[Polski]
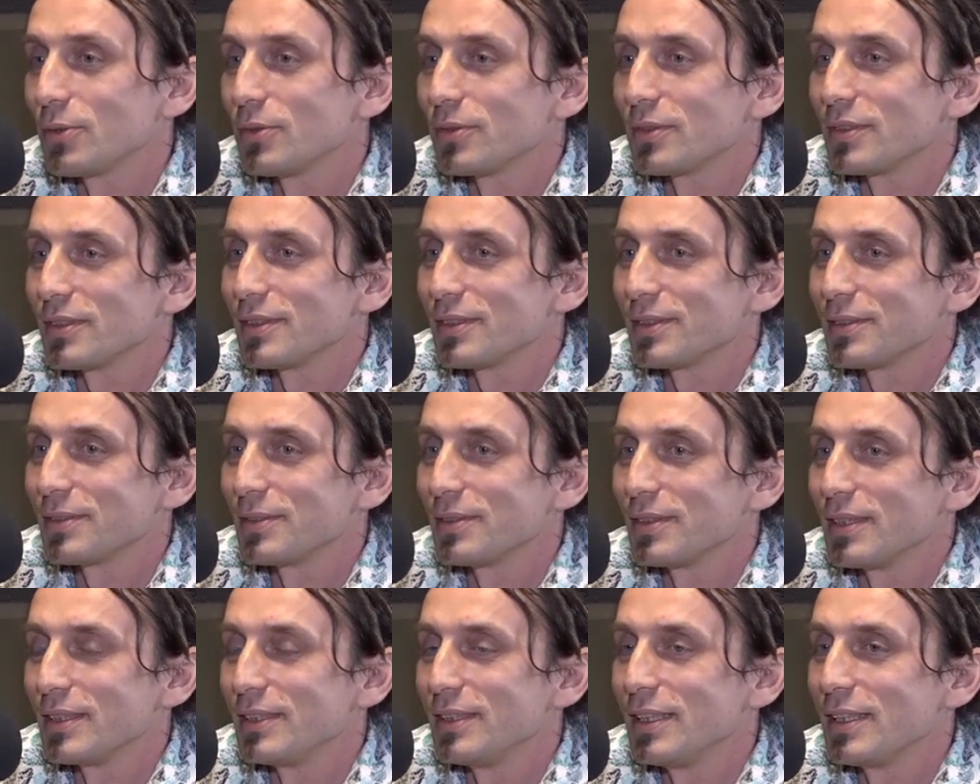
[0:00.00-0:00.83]
E,
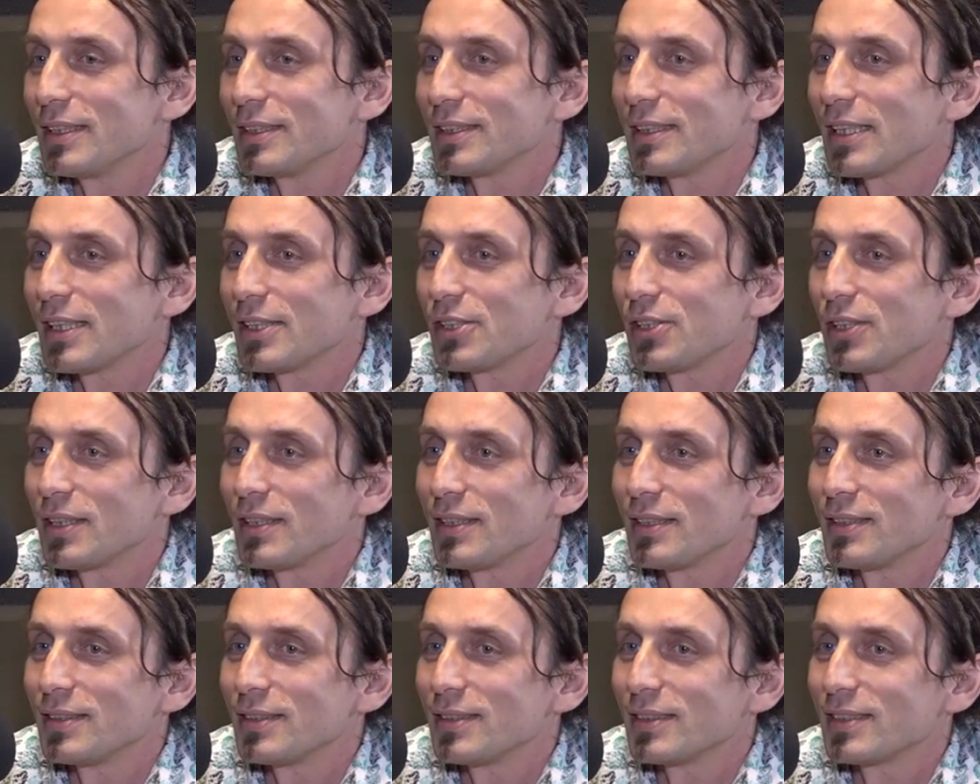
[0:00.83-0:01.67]
nie zna
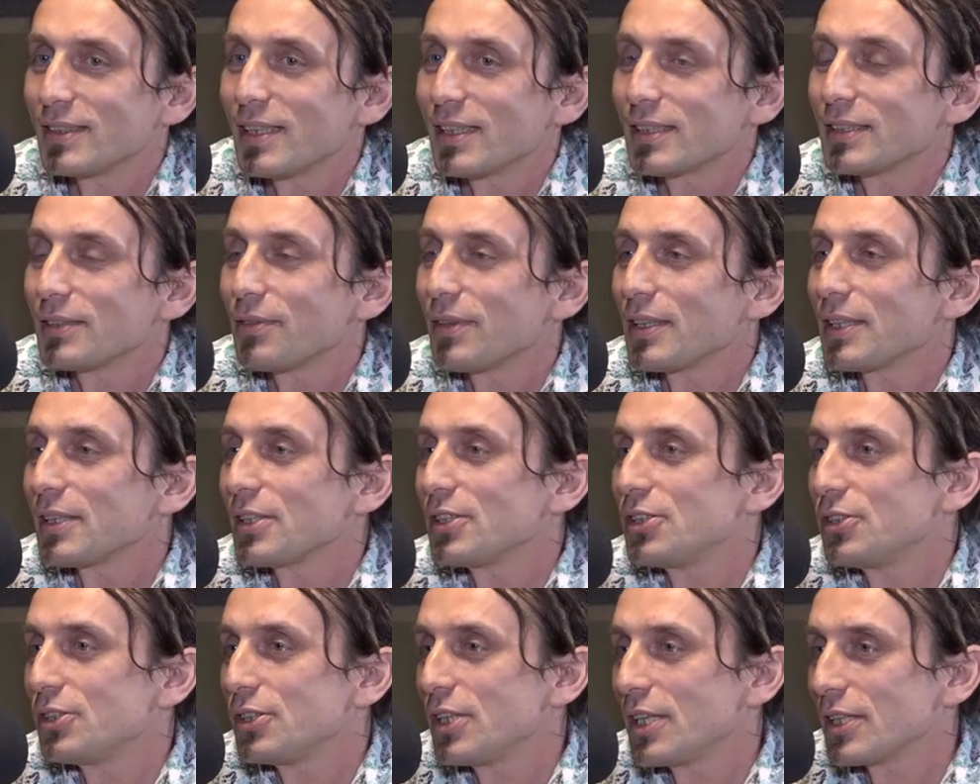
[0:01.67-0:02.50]
się tak zwanych
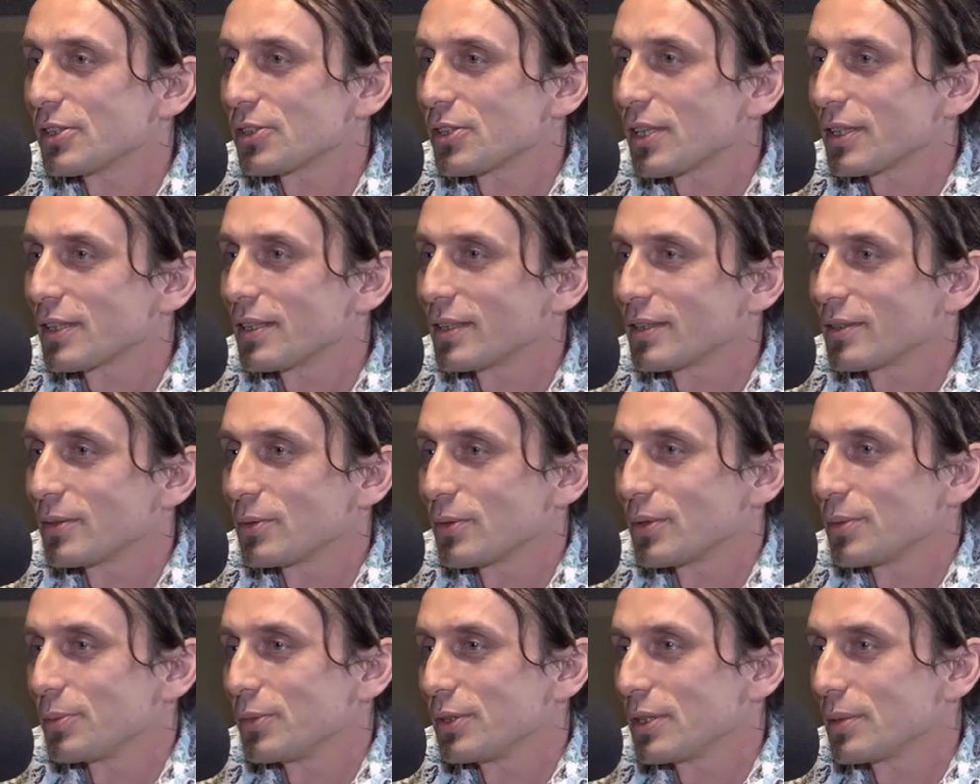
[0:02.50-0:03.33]
ścieżek,
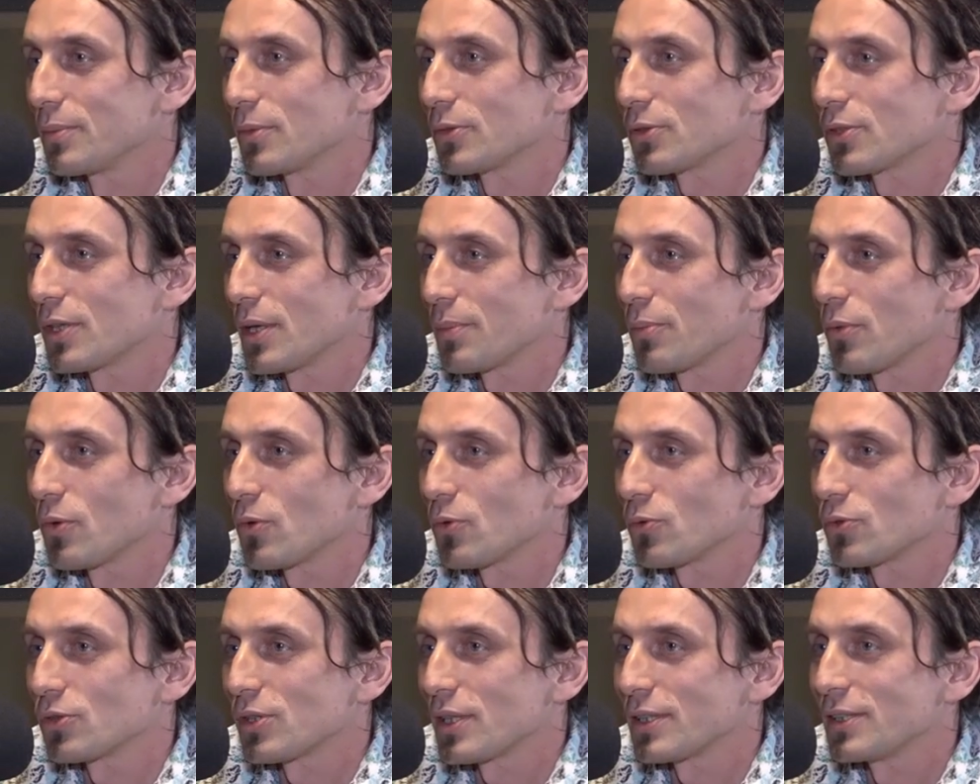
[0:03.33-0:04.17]
którymi się można
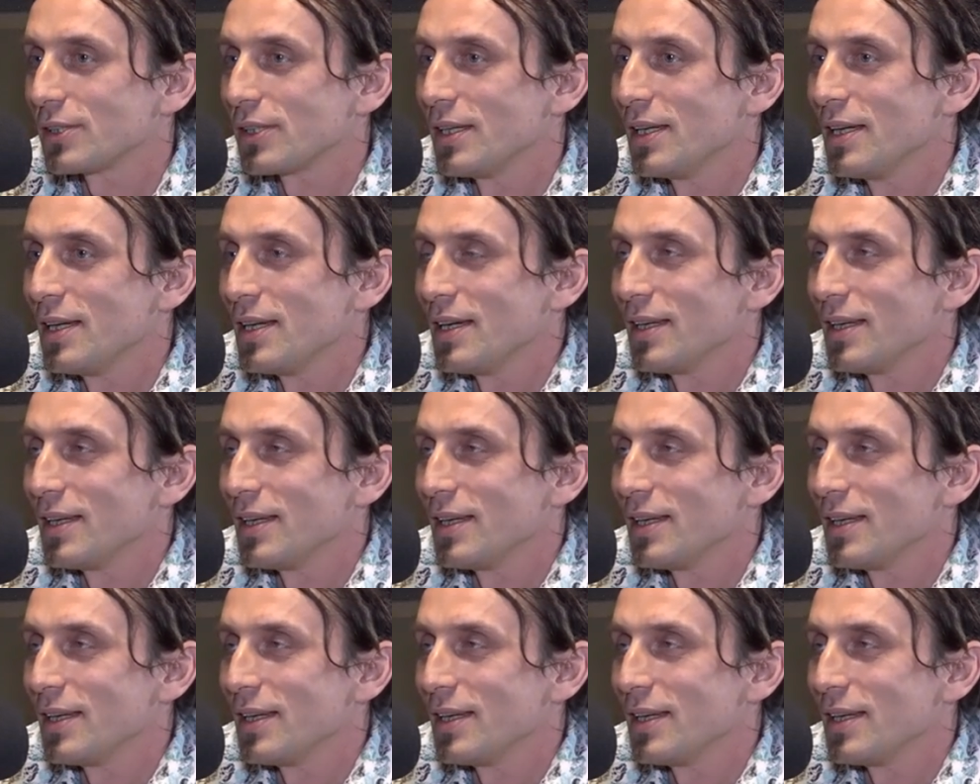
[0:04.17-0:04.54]
poruszać.